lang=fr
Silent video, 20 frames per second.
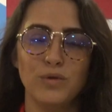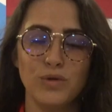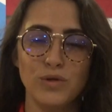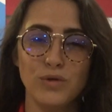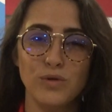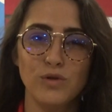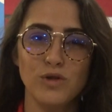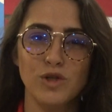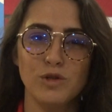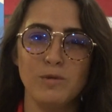
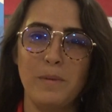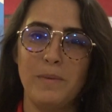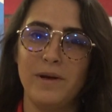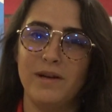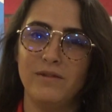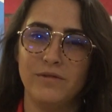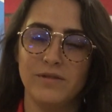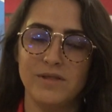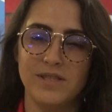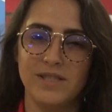Bonjour, je
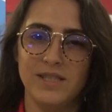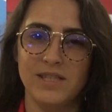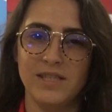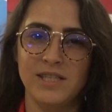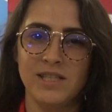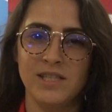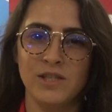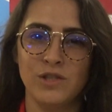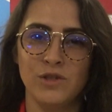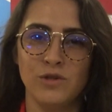m'appelle
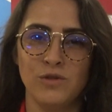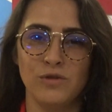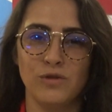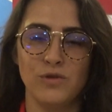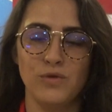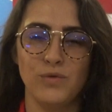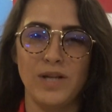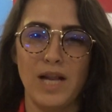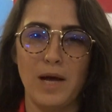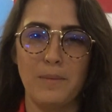Faustine, je
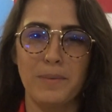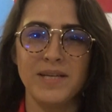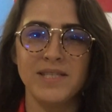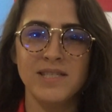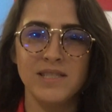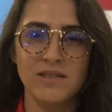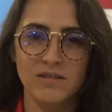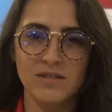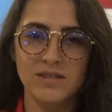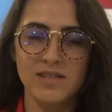suis la
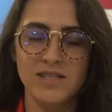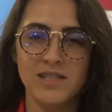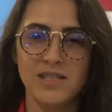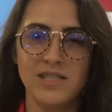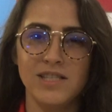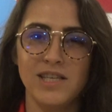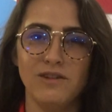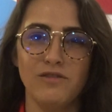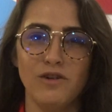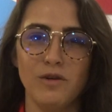présidente
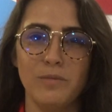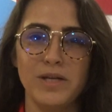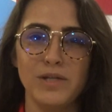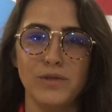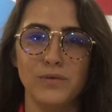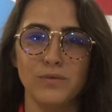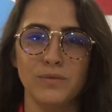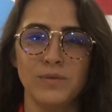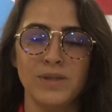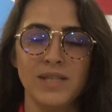d'Initia
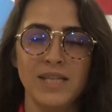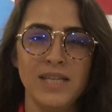Formation.